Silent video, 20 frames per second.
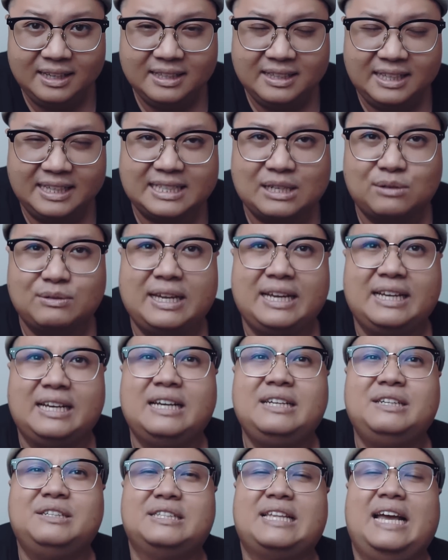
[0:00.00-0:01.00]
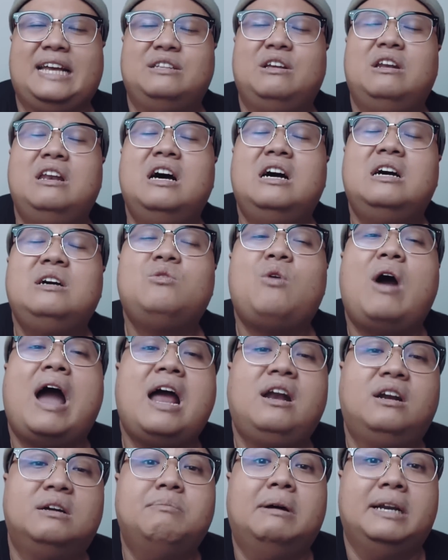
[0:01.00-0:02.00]
thì sau này cái người thầy đó lớn
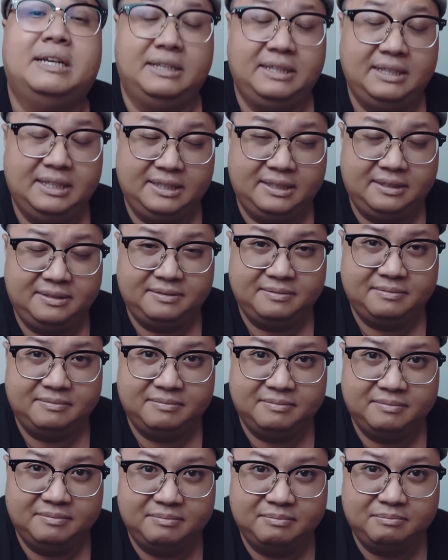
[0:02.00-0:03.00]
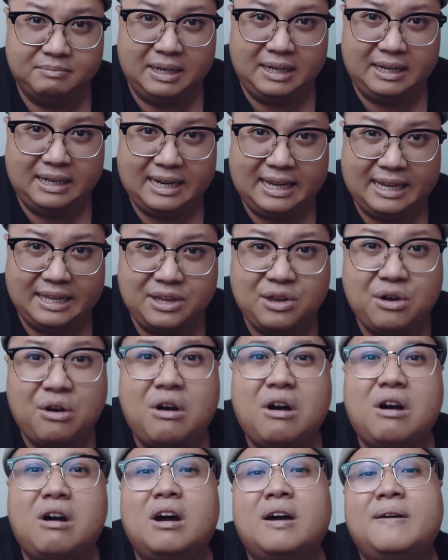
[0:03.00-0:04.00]
quá rồi bệnh bệnh là
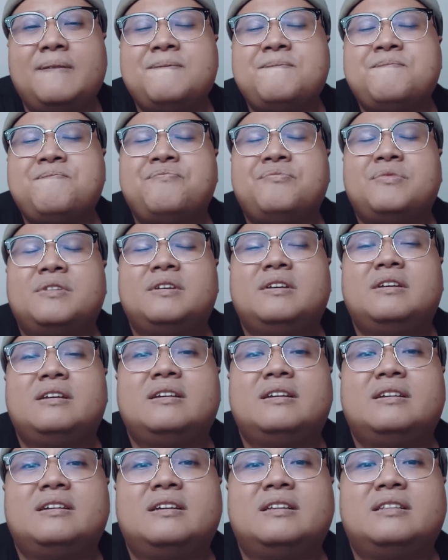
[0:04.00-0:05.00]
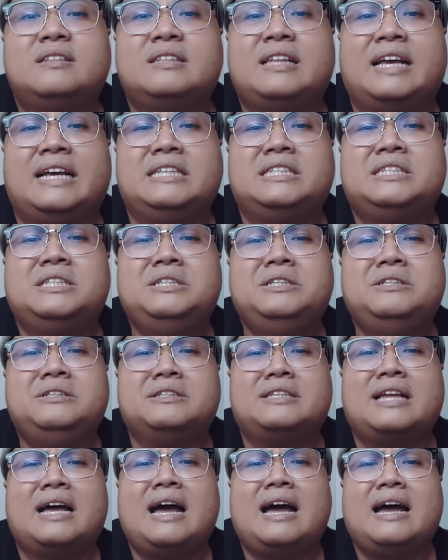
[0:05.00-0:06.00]
do thầy xưa
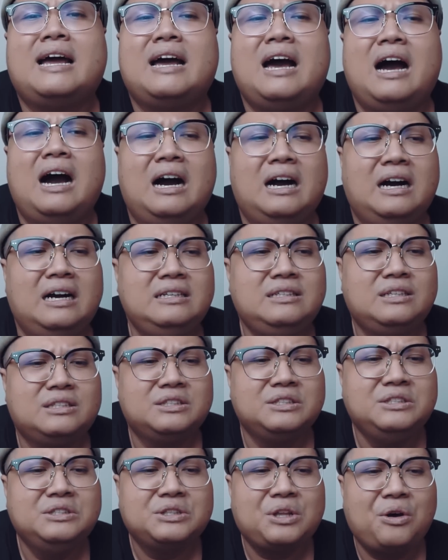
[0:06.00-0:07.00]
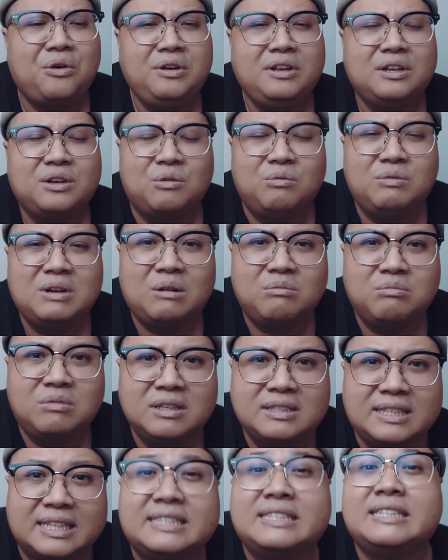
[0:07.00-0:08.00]
người ta ở nó tương đối nó cũng không
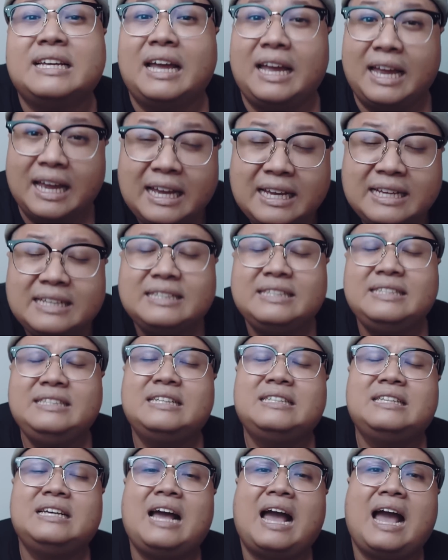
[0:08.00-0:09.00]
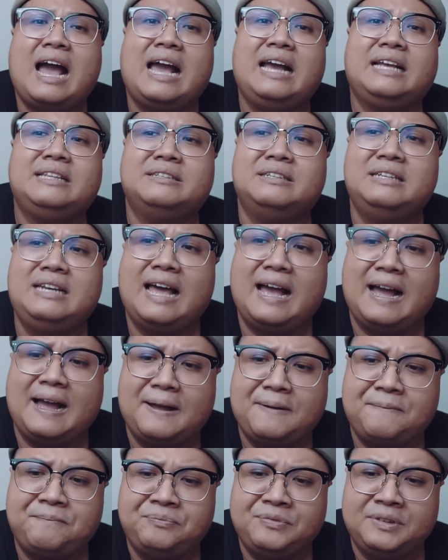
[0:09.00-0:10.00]
có sạch sẽ nhất thứ hai nữa
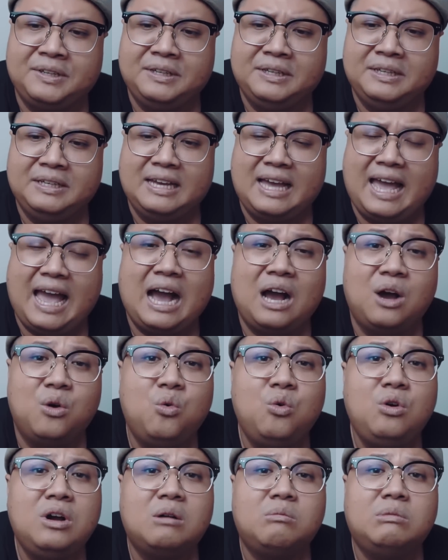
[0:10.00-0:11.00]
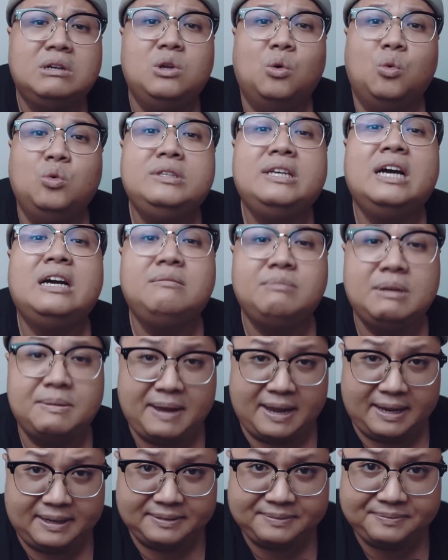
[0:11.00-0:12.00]
là ăn uống không có đủ chất mấy
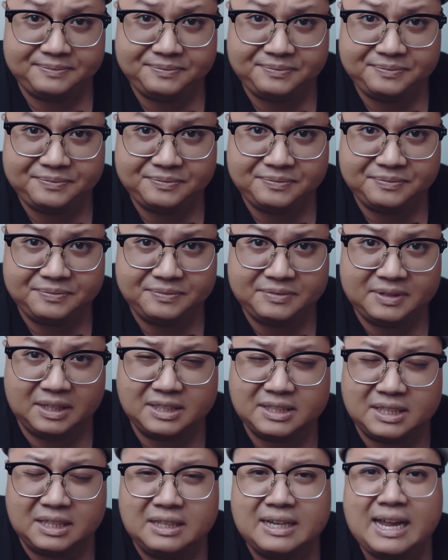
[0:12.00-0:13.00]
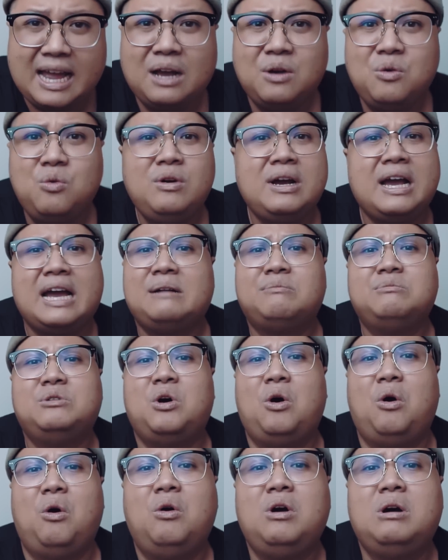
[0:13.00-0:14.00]
bạn thật sự ăn uống kham
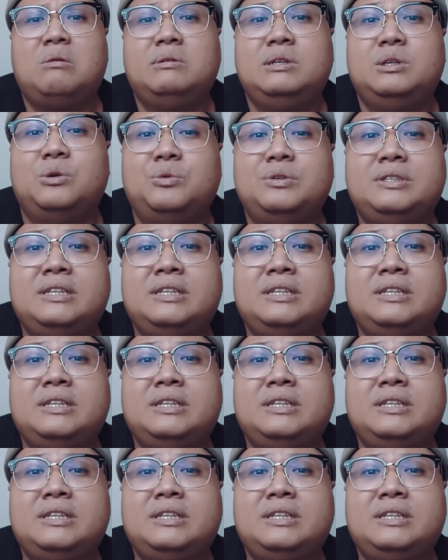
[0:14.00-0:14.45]
khổ không có đủ